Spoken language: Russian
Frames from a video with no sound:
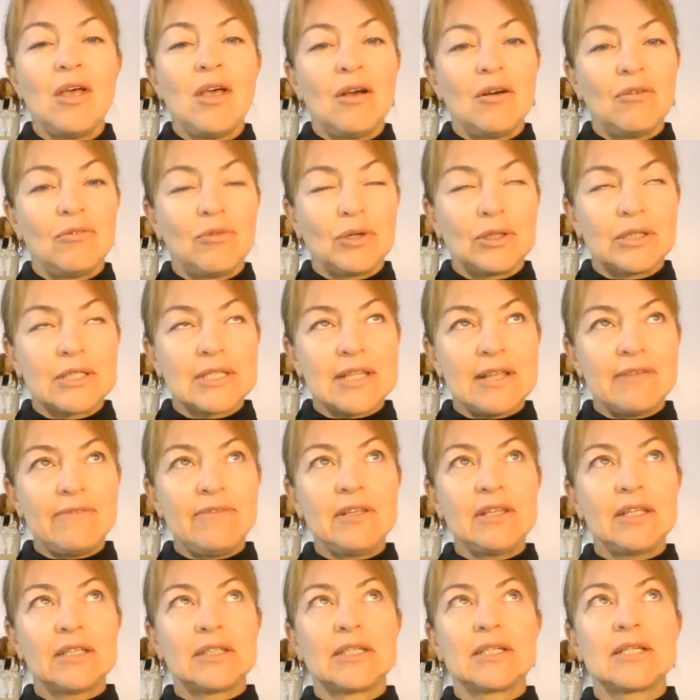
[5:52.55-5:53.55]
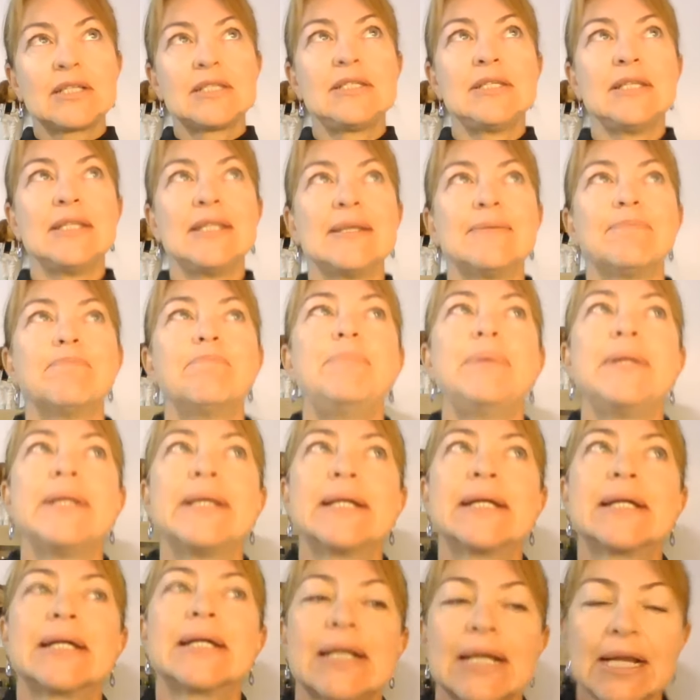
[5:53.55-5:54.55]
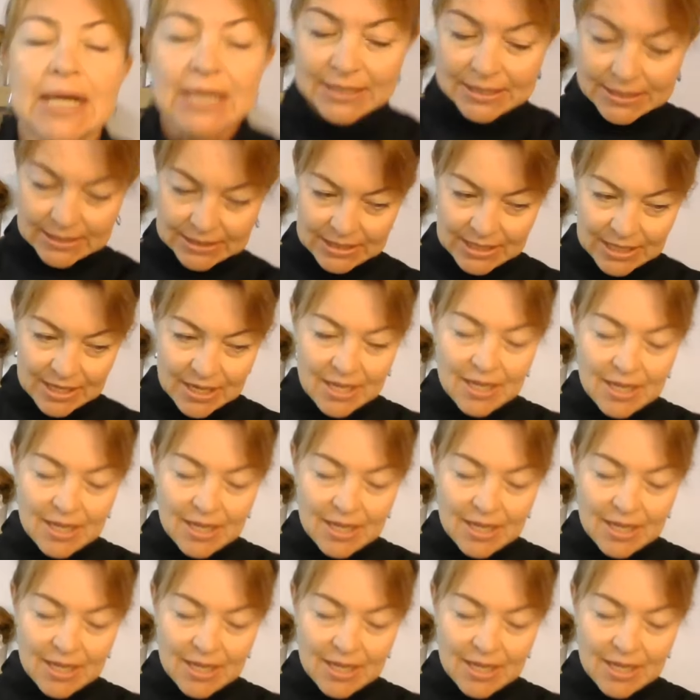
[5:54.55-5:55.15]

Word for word: Вот, словила токсины. Прекрасно.